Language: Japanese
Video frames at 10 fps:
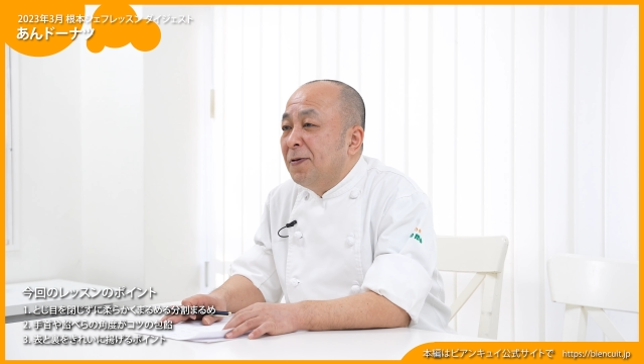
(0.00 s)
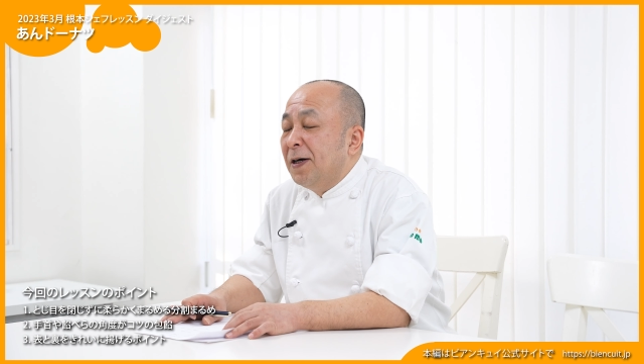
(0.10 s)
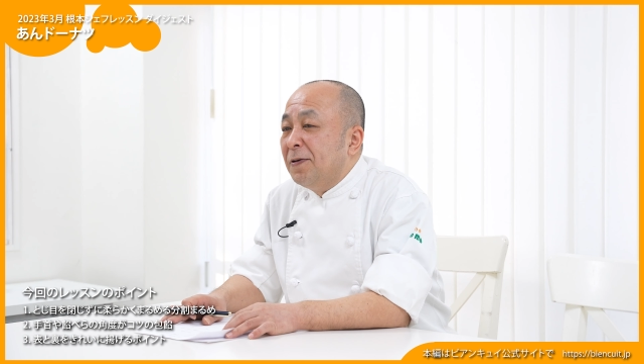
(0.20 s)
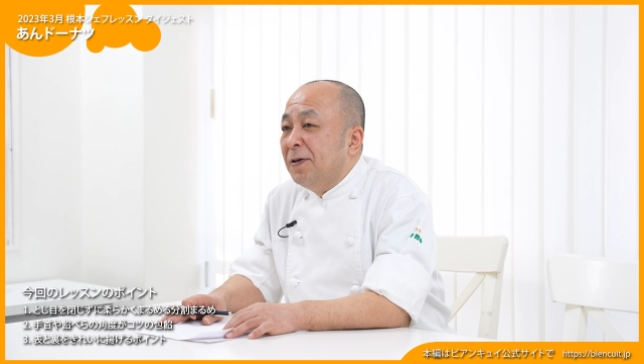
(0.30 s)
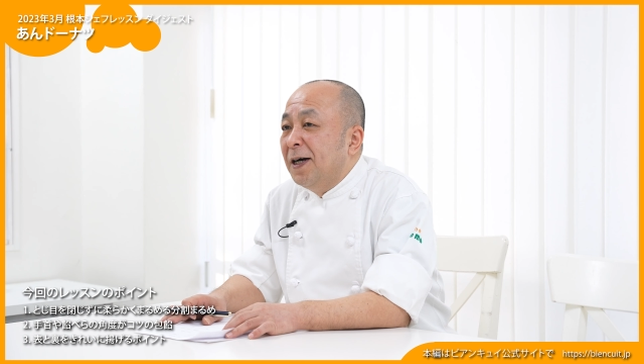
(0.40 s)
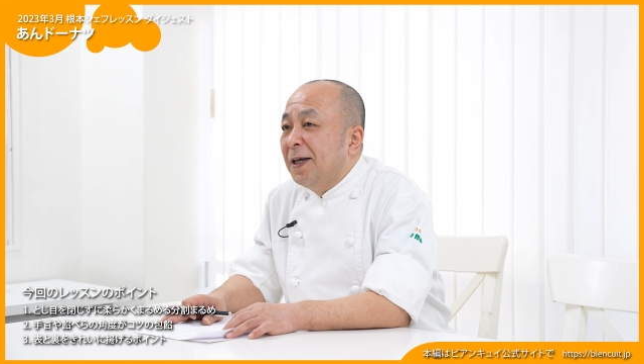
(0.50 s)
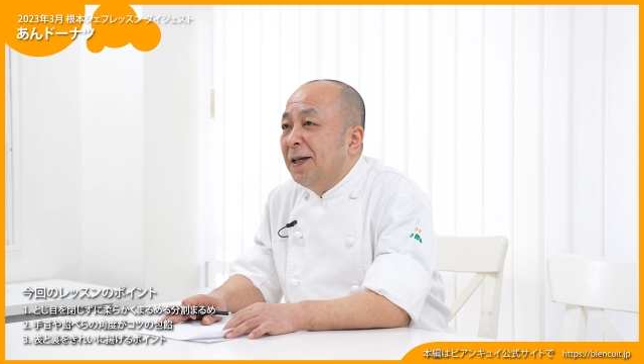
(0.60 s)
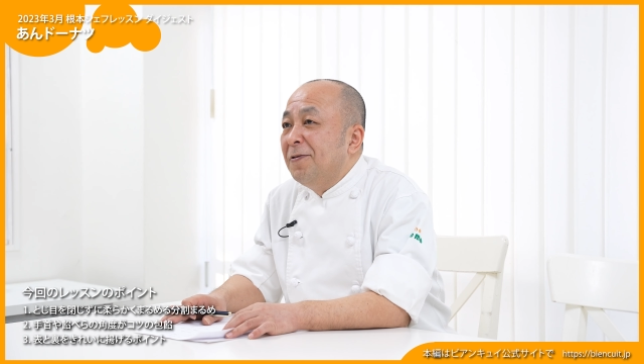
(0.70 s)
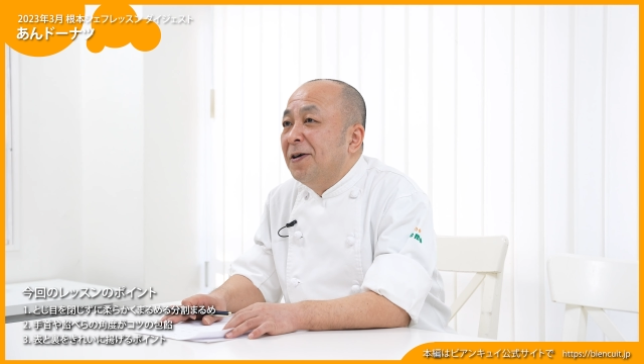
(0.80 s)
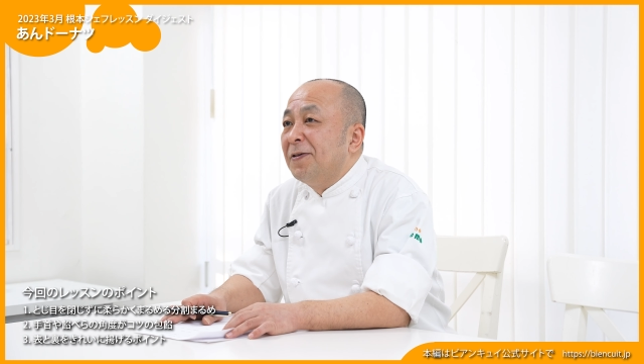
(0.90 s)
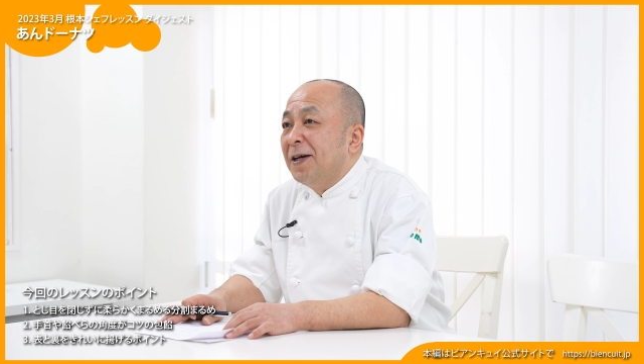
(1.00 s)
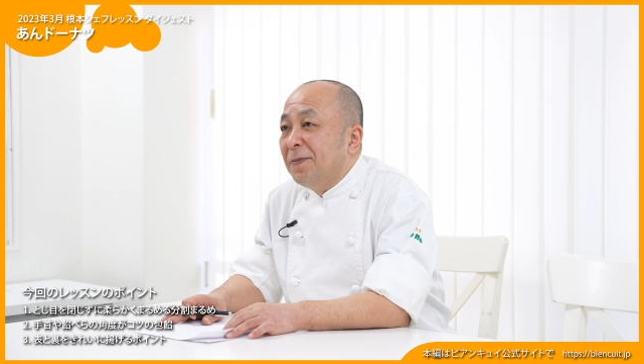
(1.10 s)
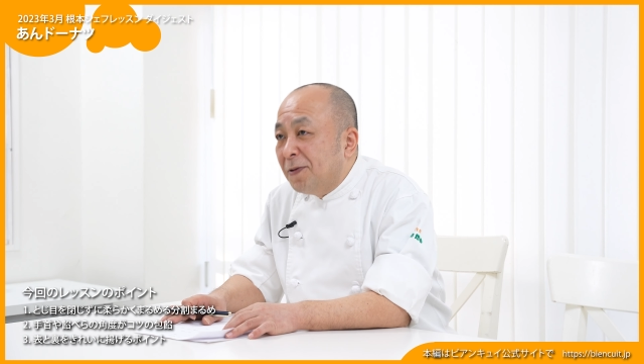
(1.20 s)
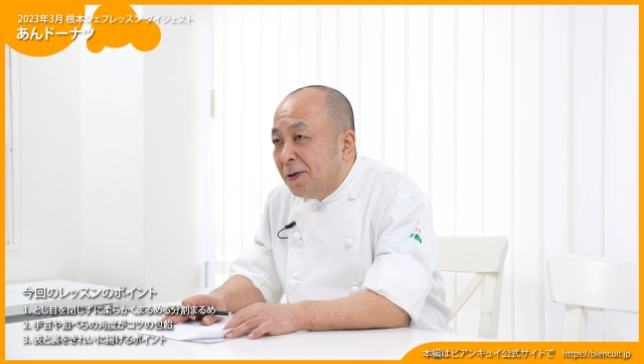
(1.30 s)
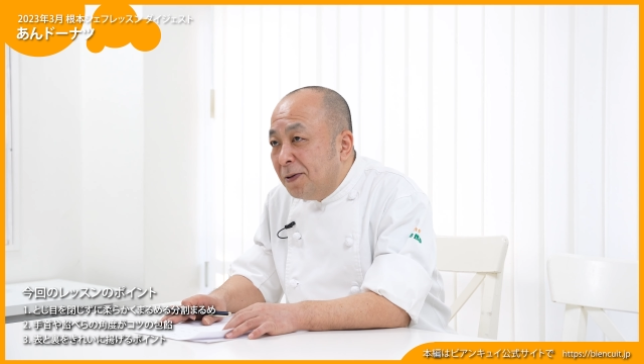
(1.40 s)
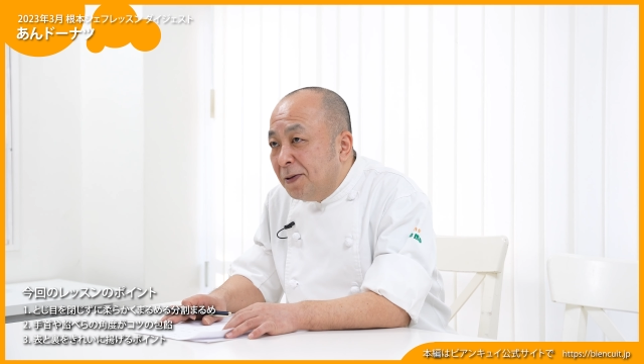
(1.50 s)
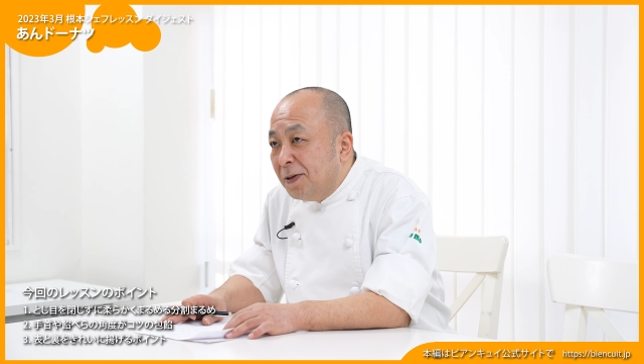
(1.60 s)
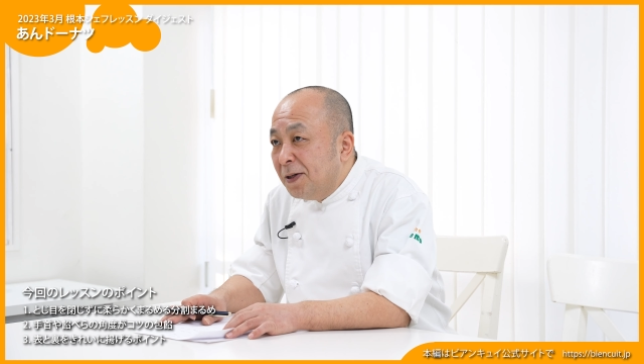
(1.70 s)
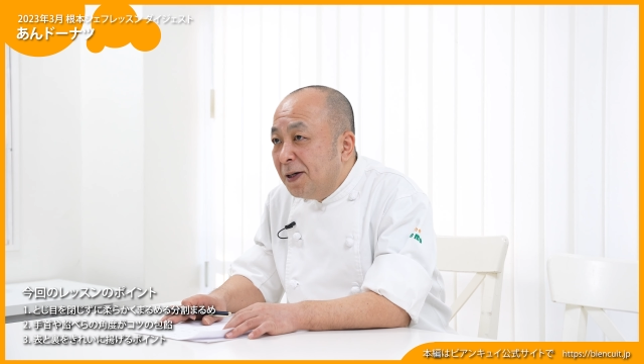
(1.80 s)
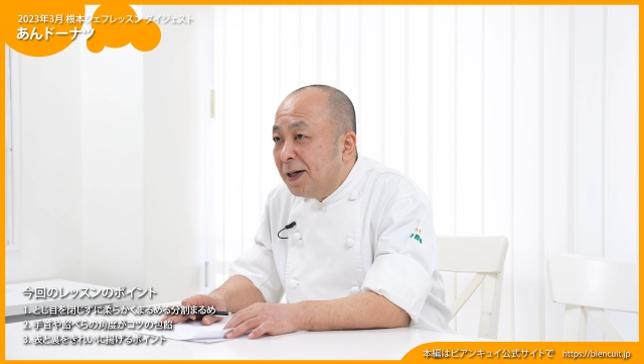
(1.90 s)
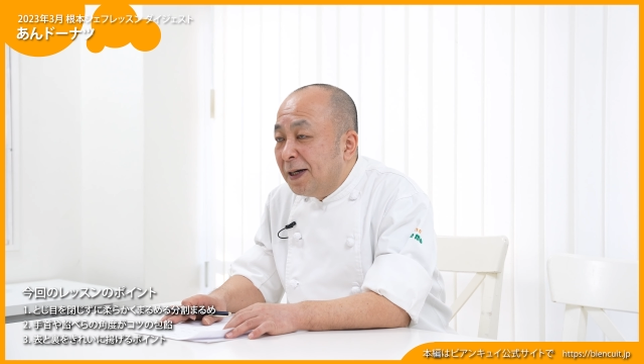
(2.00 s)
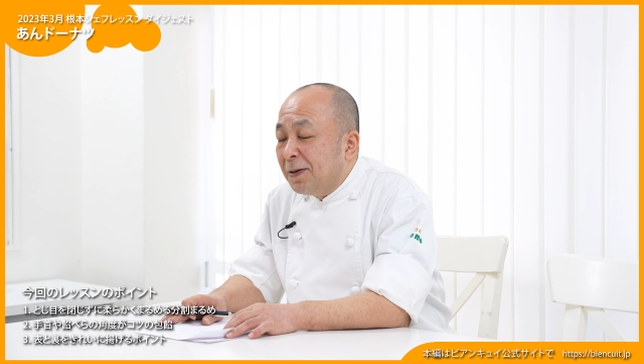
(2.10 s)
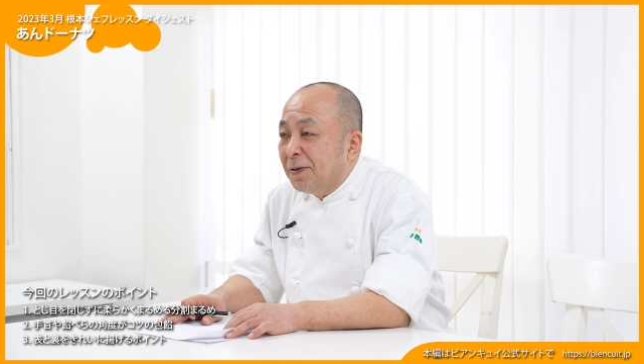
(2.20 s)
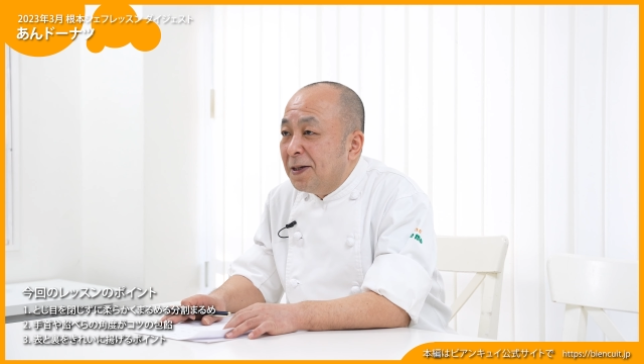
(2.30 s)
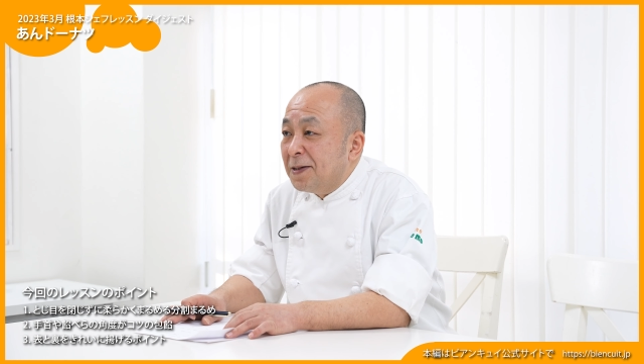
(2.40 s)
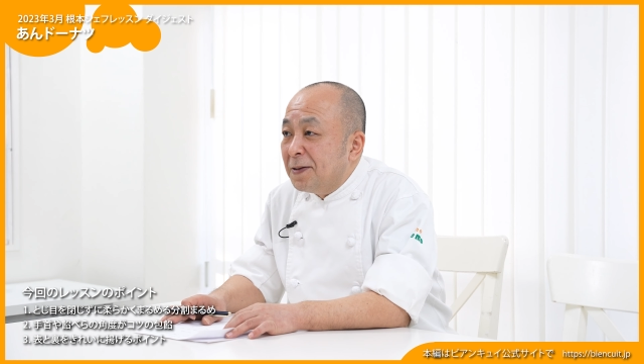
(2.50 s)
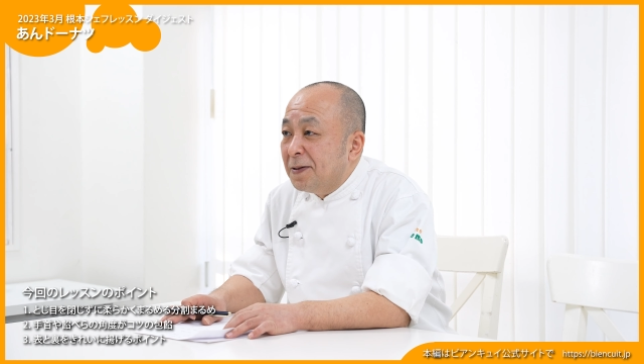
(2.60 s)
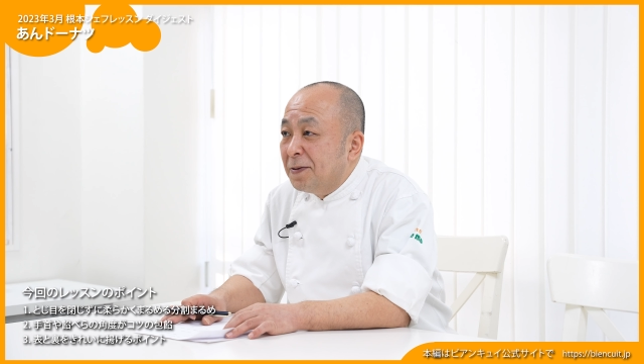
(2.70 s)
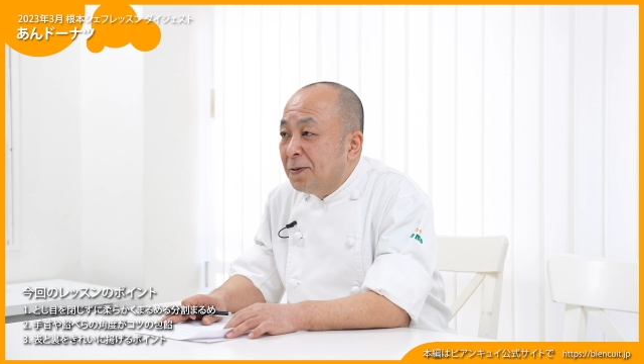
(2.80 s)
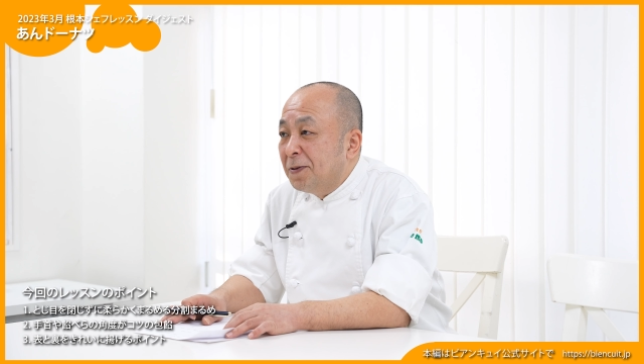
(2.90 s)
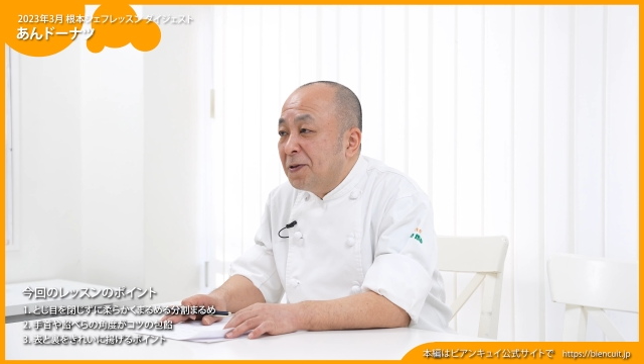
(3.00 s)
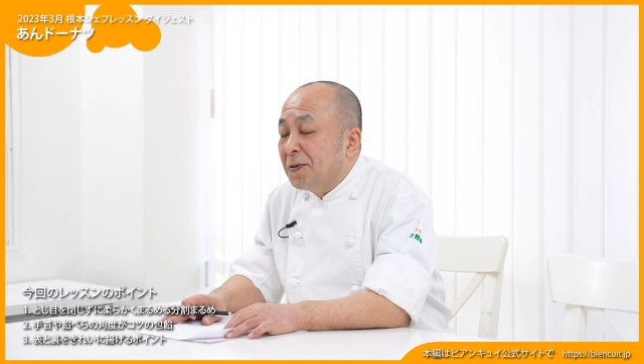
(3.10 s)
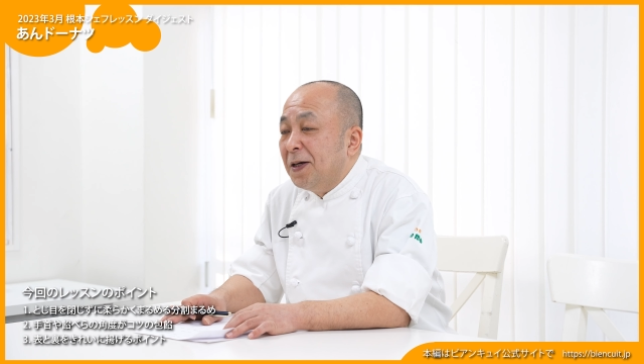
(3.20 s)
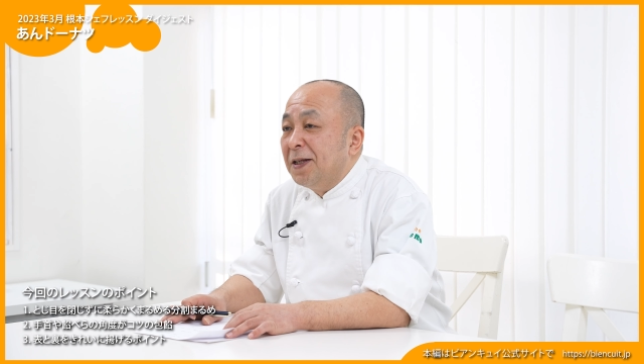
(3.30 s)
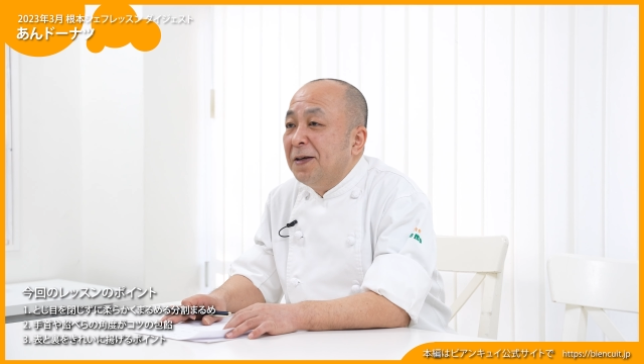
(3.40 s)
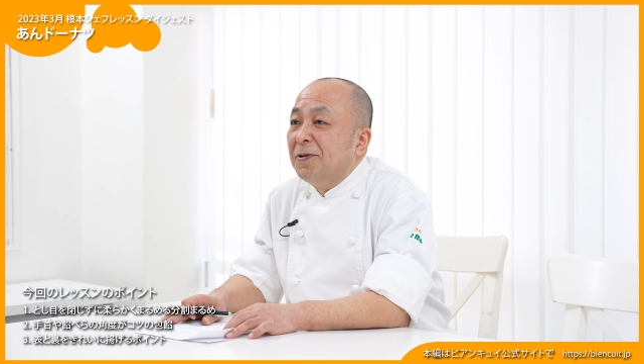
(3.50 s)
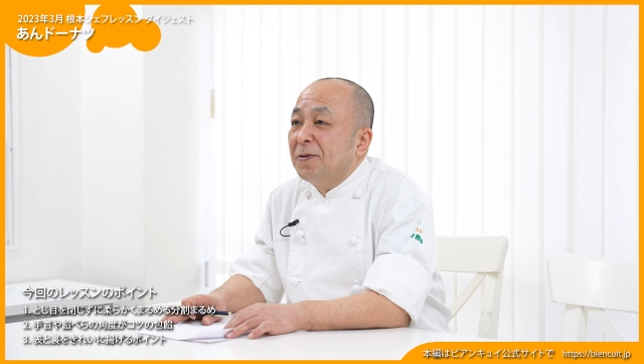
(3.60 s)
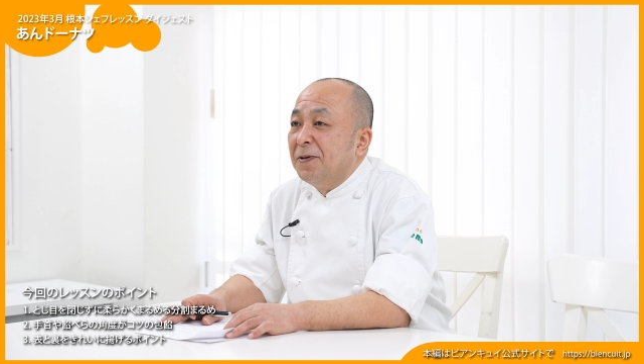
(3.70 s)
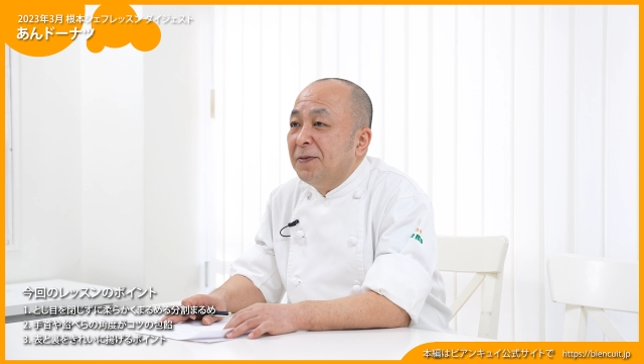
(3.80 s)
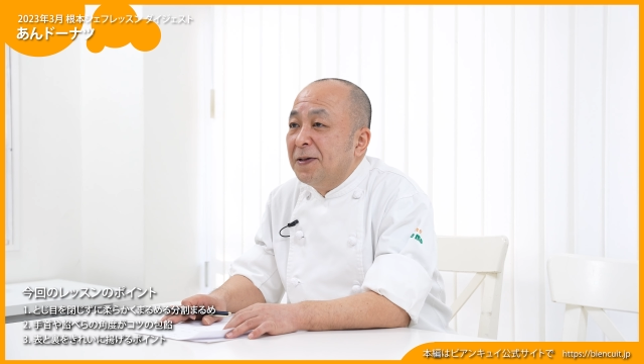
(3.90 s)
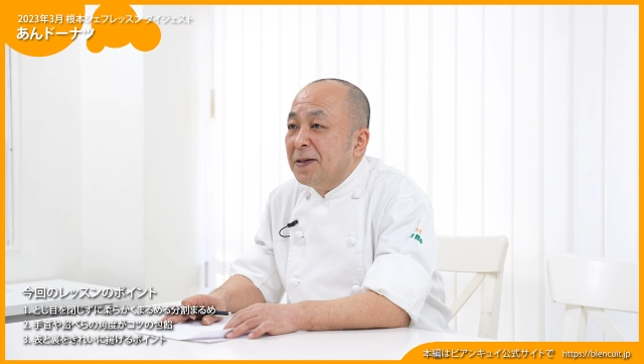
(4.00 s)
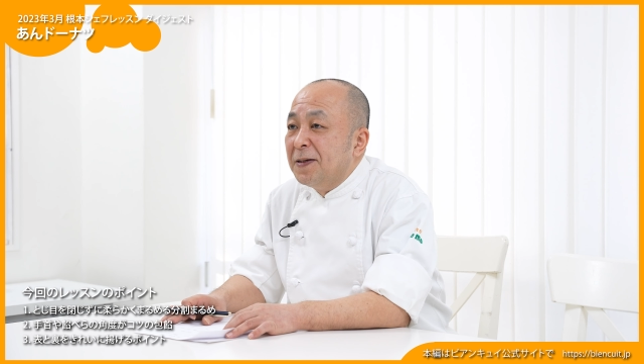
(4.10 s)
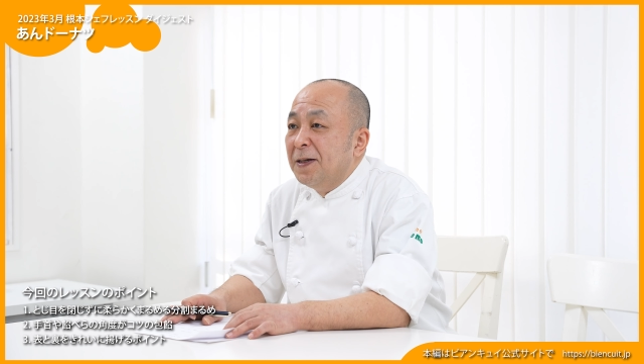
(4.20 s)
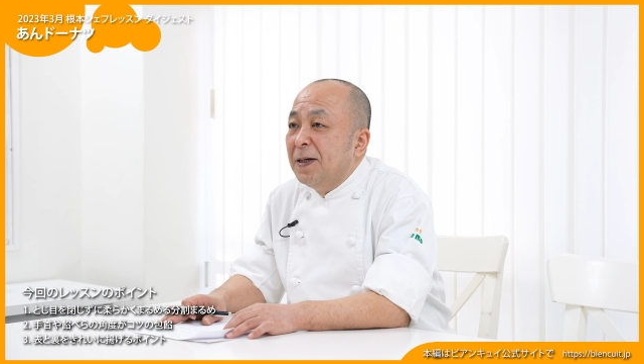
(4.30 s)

構歯切りのあるタイプのあんドーナツをちょっとやってみようと思います。